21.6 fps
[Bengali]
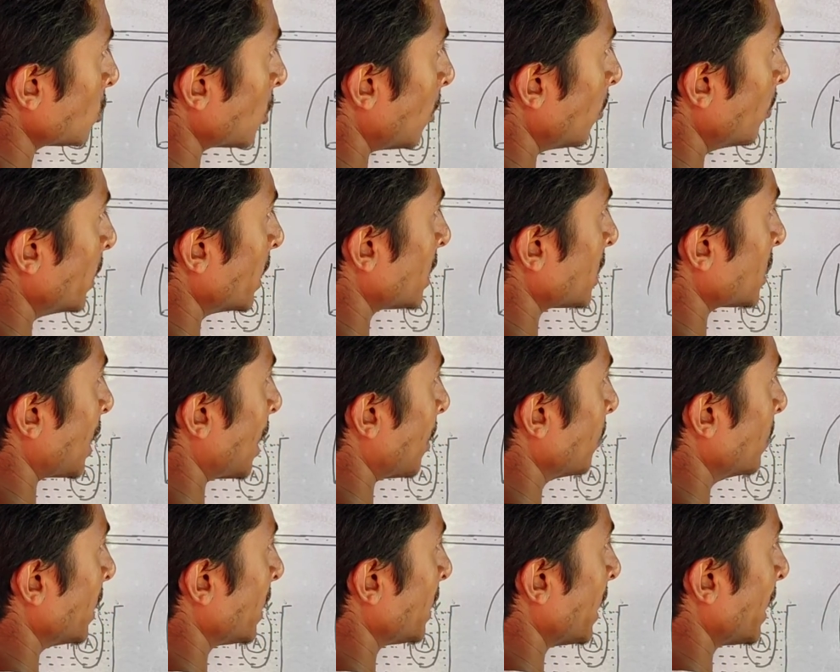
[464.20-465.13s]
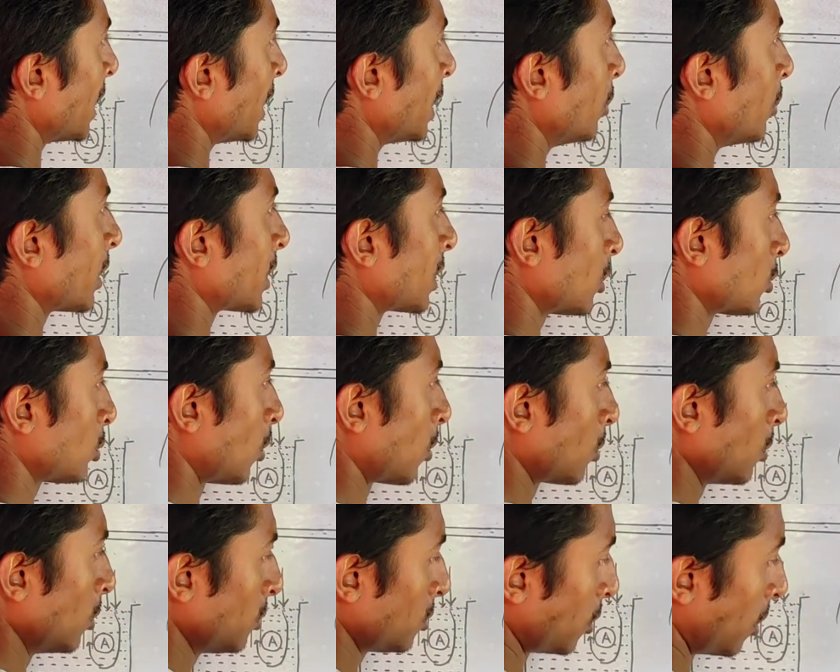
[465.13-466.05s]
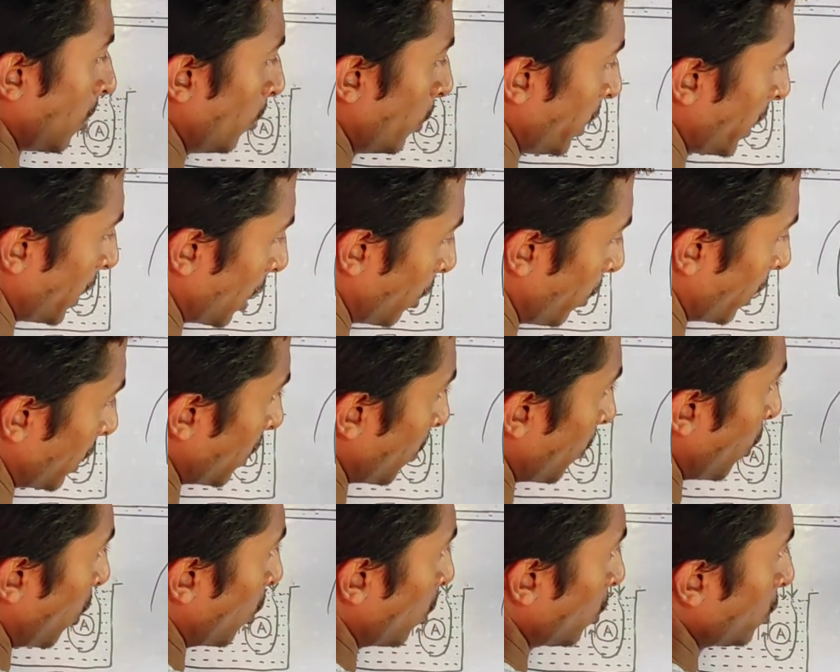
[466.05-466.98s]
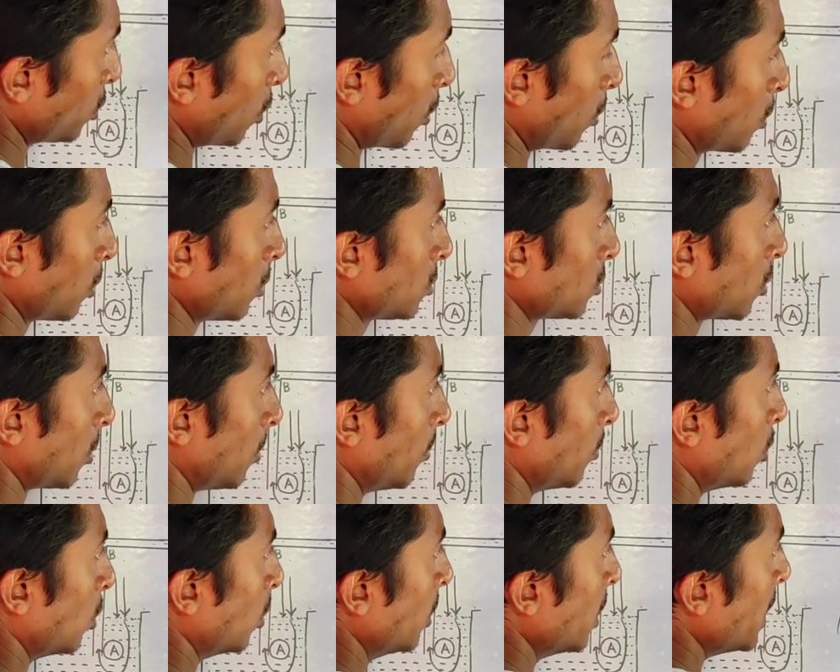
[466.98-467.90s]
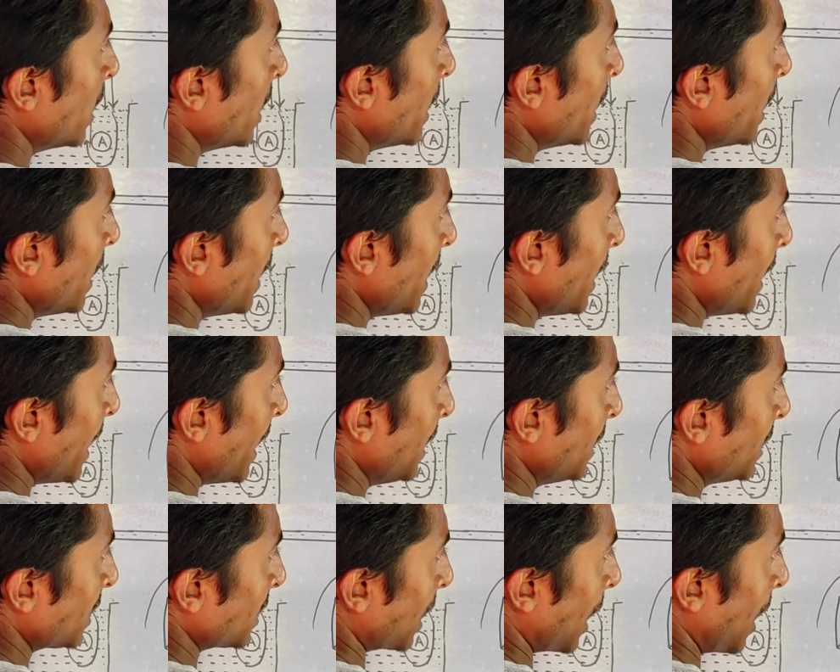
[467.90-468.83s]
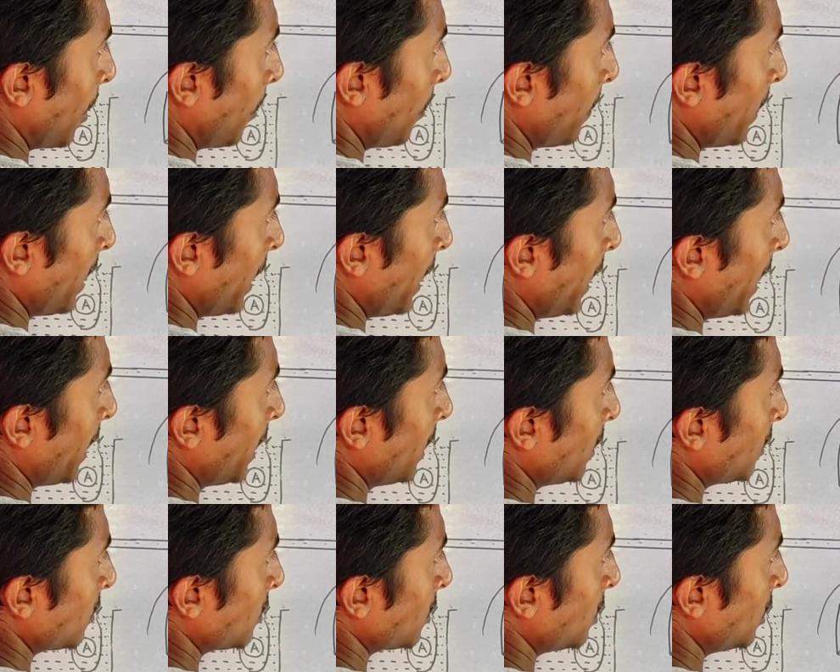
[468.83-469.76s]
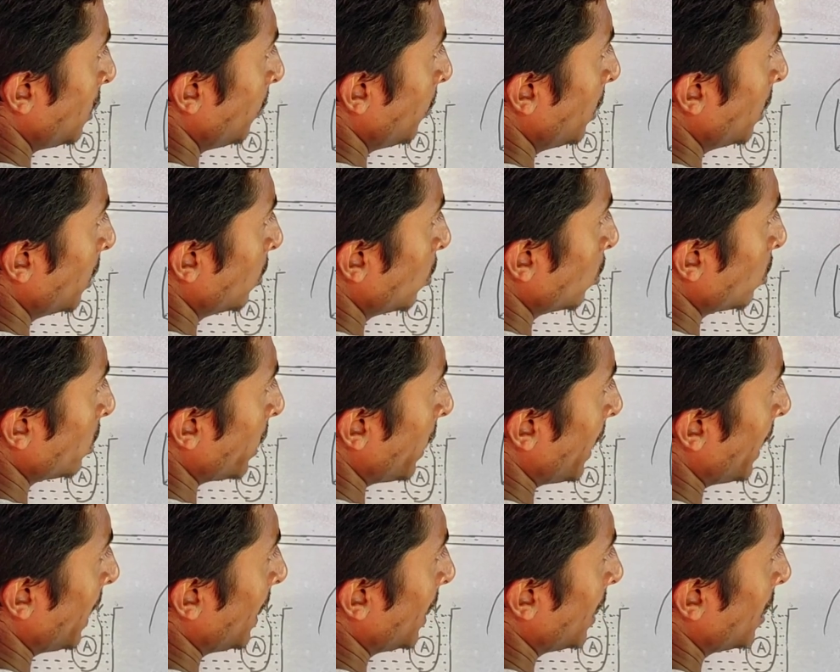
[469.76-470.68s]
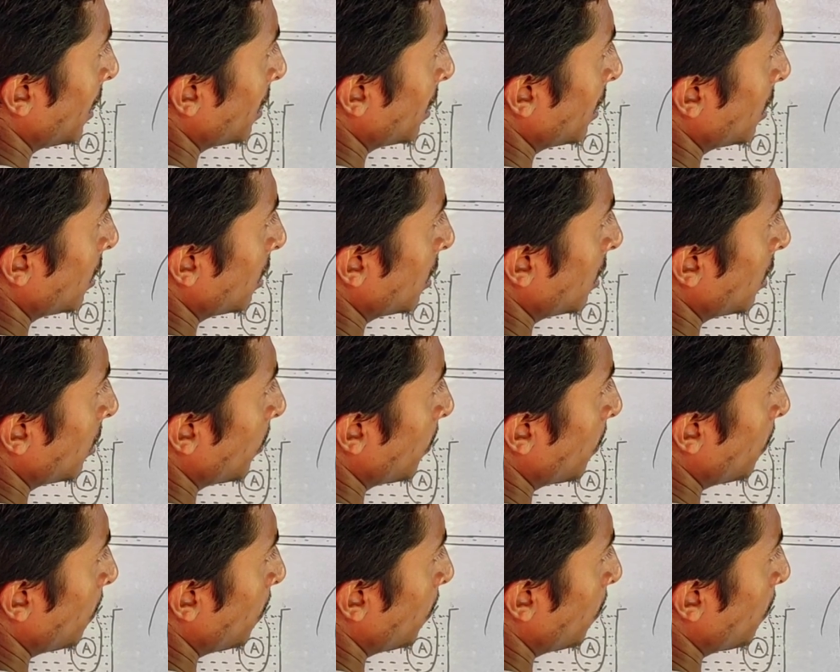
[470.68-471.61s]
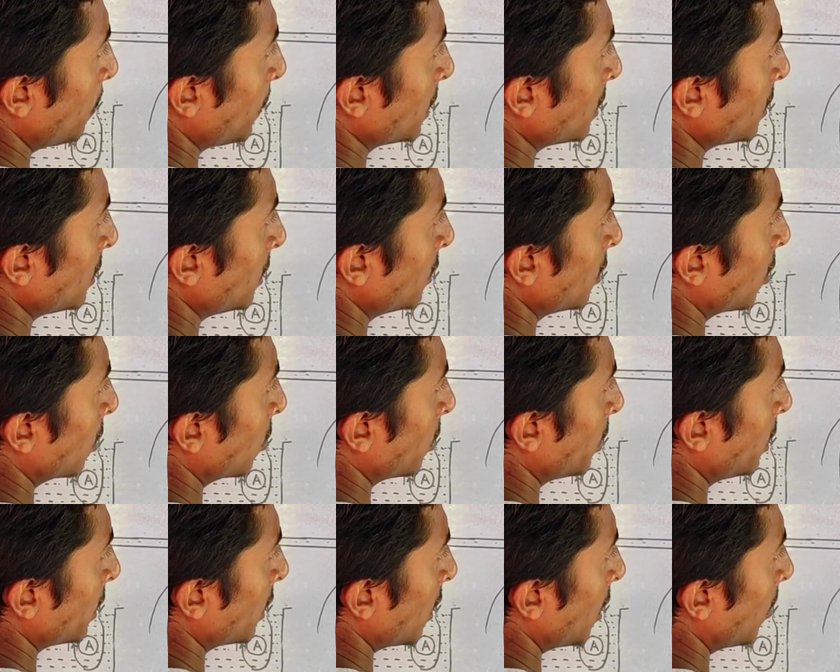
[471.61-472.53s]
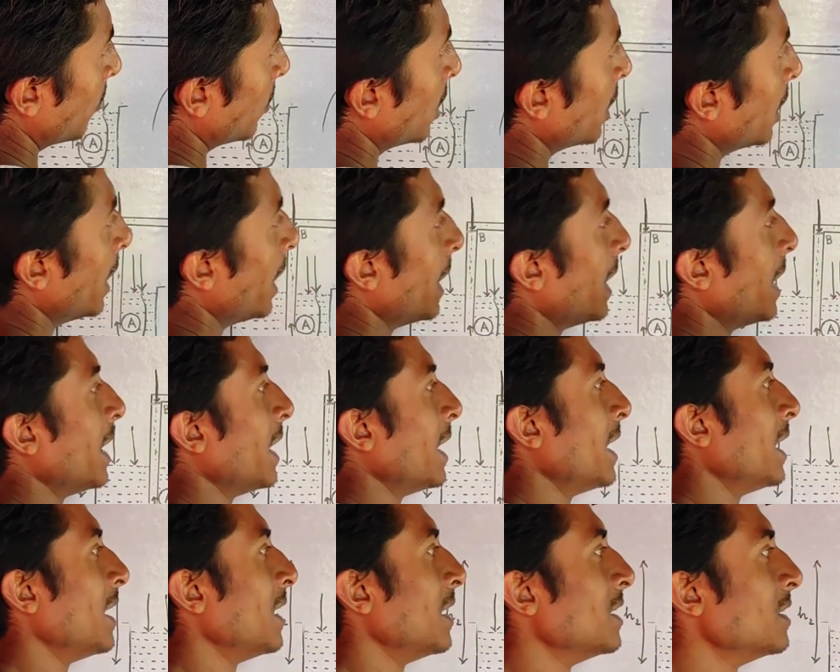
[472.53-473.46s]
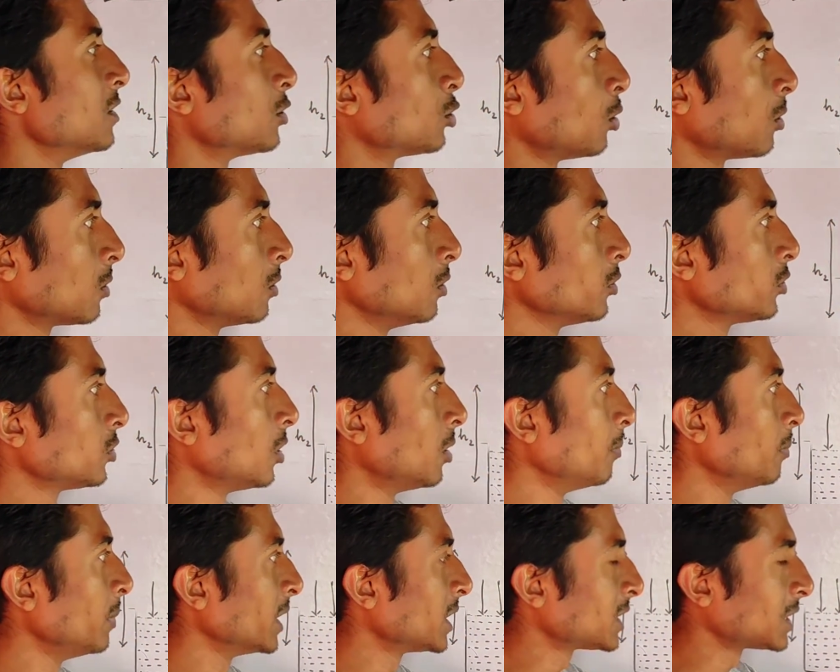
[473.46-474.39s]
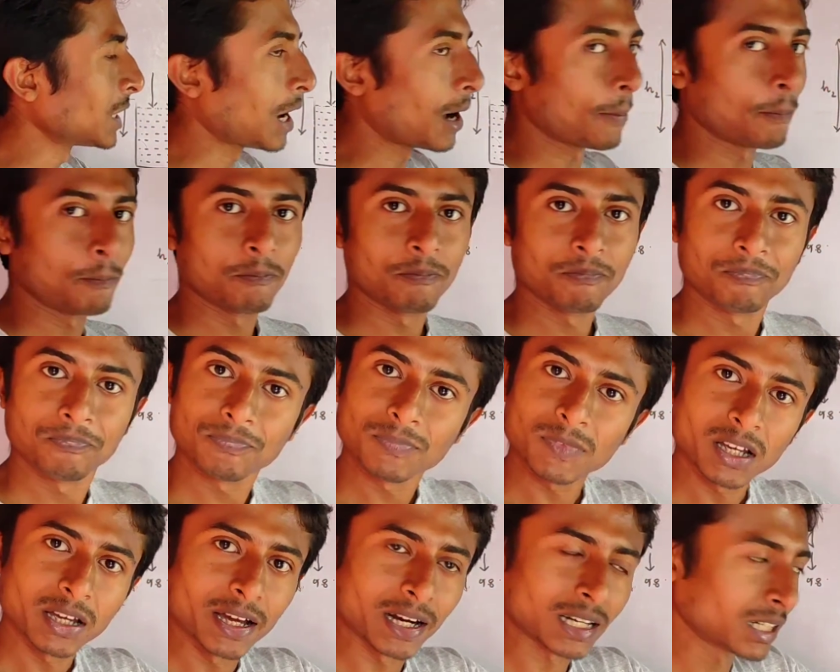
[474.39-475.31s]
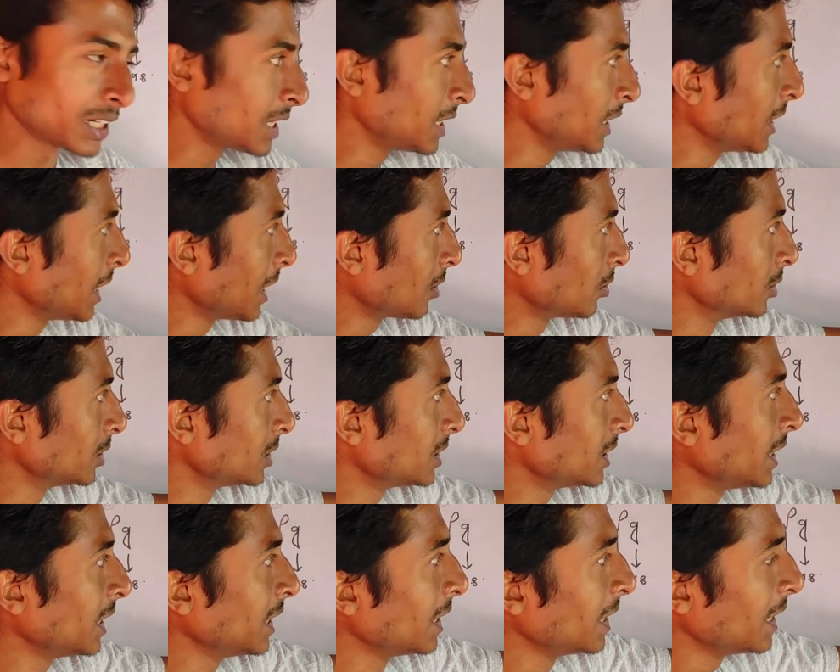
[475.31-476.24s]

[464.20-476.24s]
স্তম্ভের চাপ দেখি এখানেও একটা তরল স্তম্ভ এটাও একটা বড় তরল স্তম্ভ এই চাপ এই সি বিন্দুতে পিসি ধরো লিখলাম তরল স্তম্ভের চাপ একটা ক্রিয়া করছে